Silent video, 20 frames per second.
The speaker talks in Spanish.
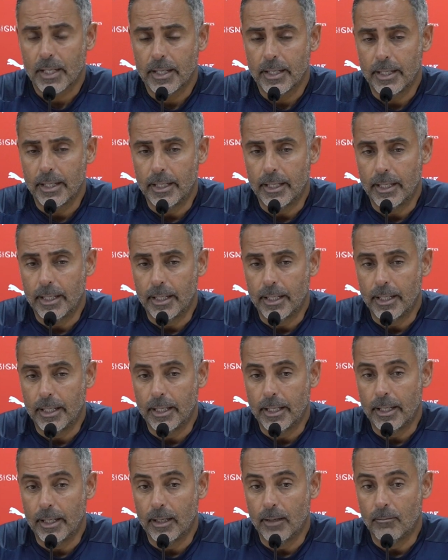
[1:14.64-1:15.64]

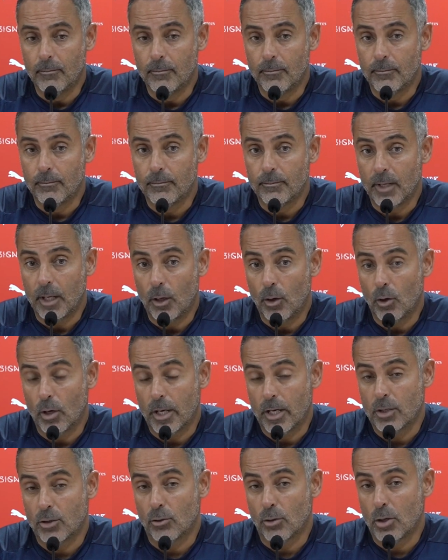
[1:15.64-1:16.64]
Y, lo
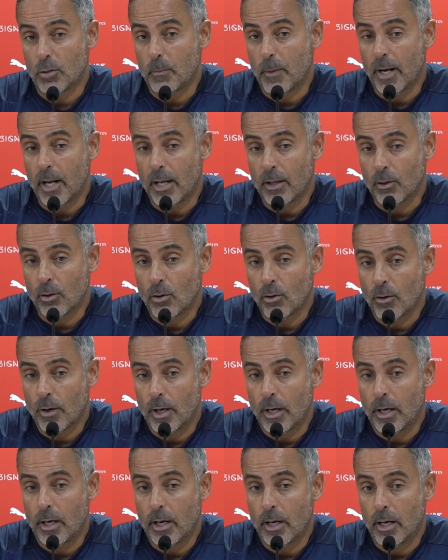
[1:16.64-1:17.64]
que estoy esperando
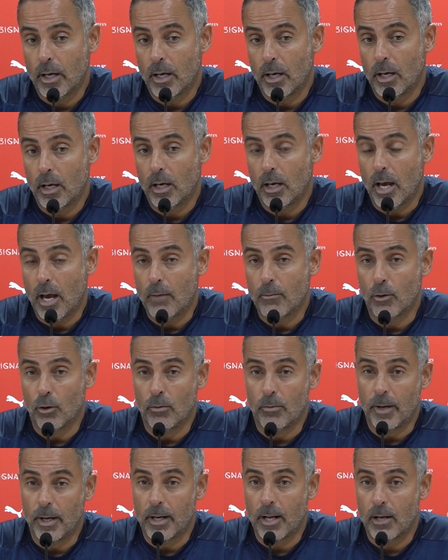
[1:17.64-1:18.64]
eh, es,
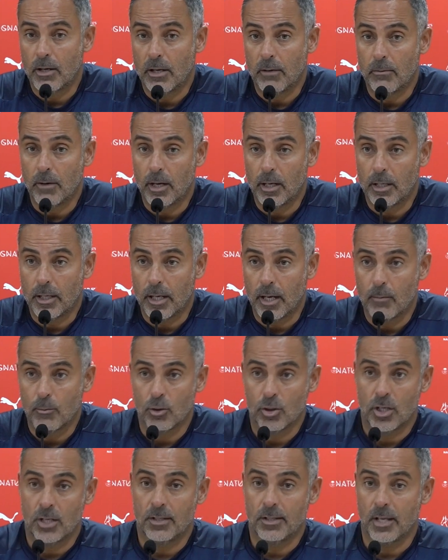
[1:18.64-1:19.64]
volver al nivel que
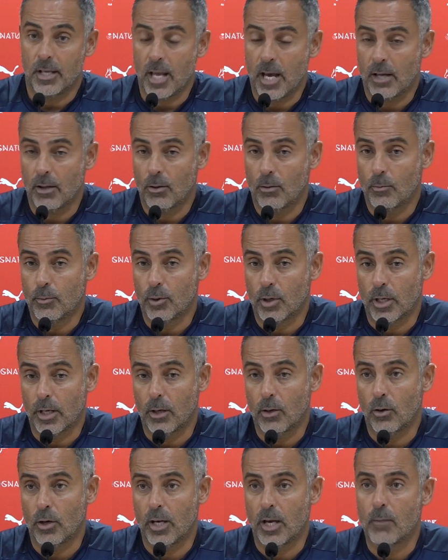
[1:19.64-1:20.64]
hemos enseñado,
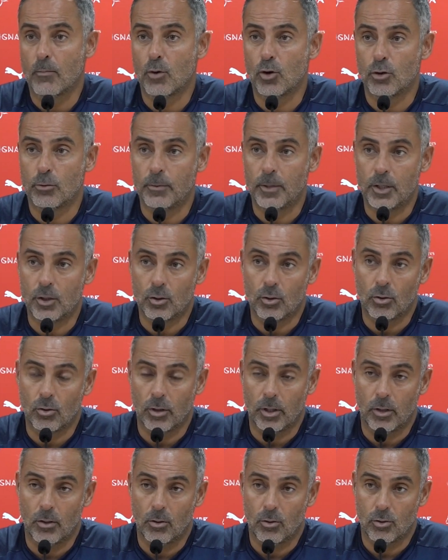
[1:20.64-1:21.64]
porque lo que hemos
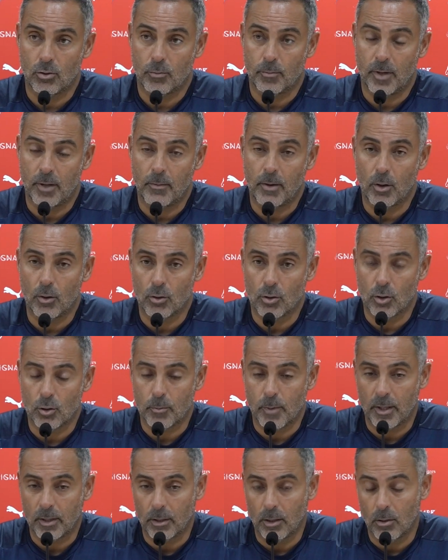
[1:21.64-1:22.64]
visto en los primeros dos
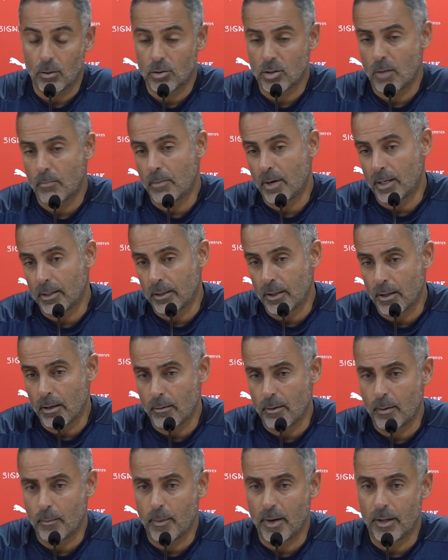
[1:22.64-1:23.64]
partidos, aparte de
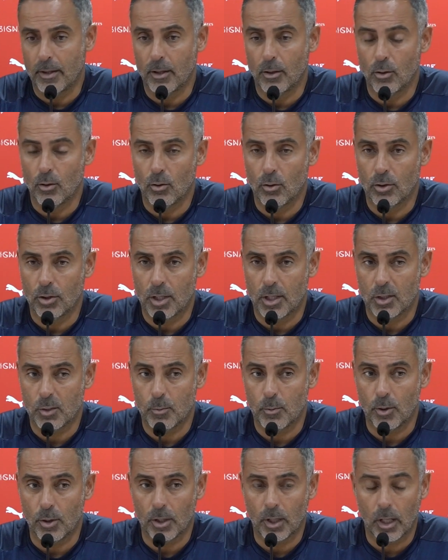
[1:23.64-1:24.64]
haber perdido contra
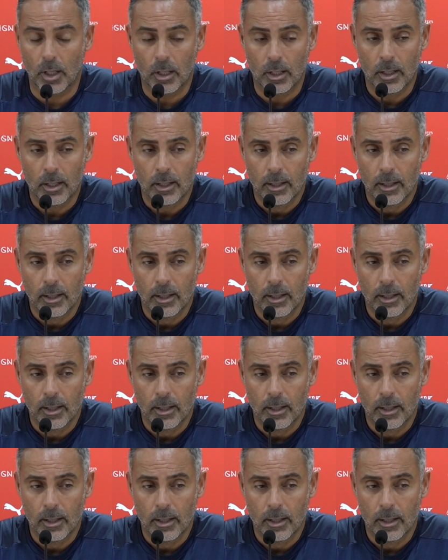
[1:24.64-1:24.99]
Sporting,